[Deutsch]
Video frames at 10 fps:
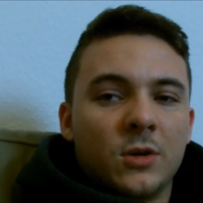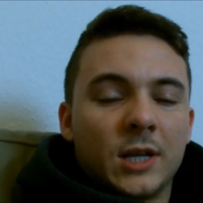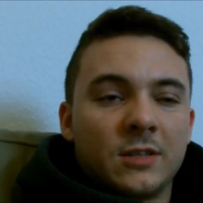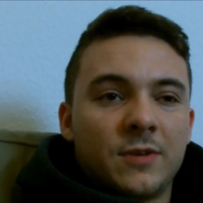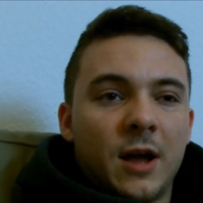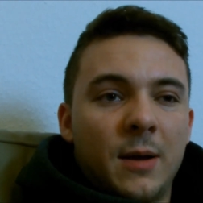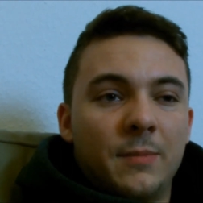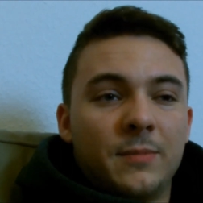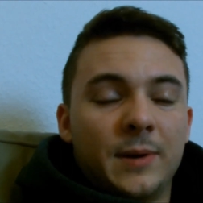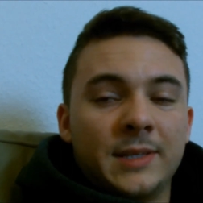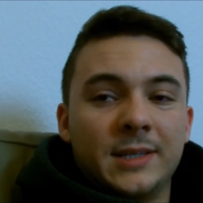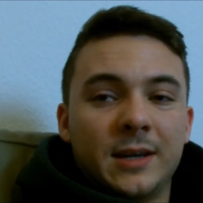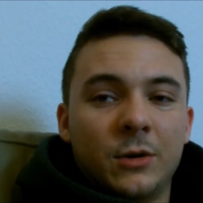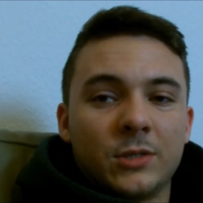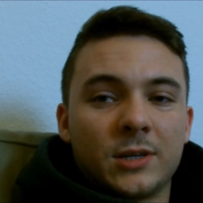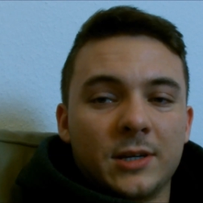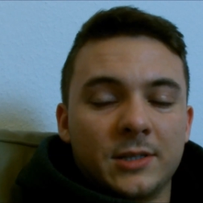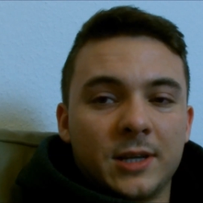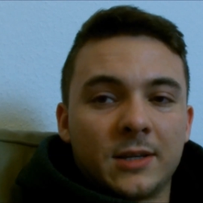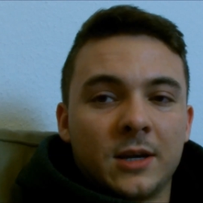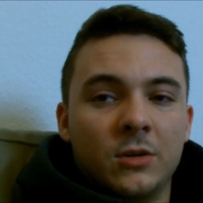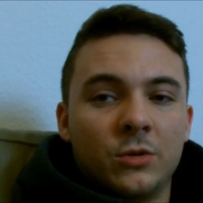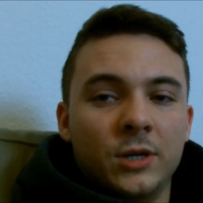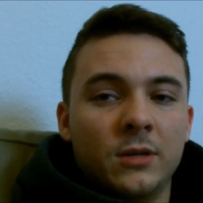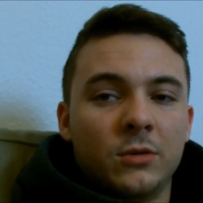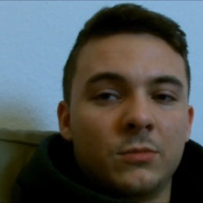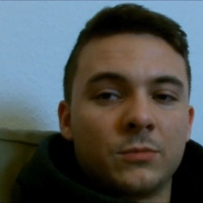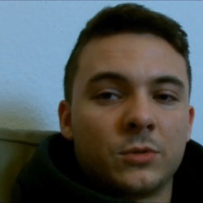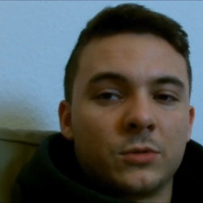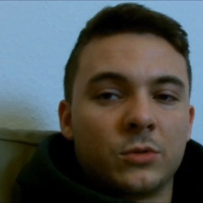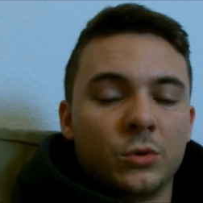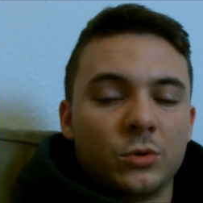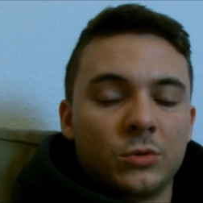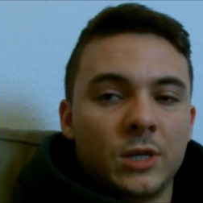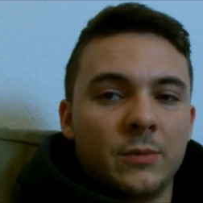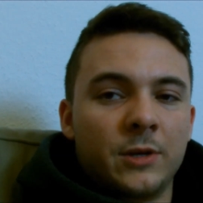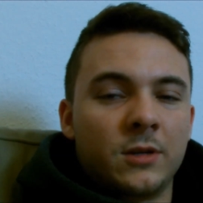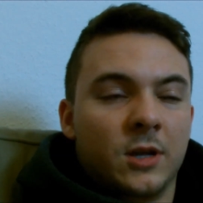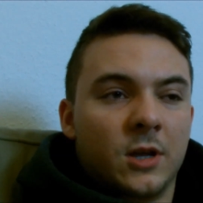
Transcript: Das war aber nicht ausreichend an Kalorien, um zuzunehmen.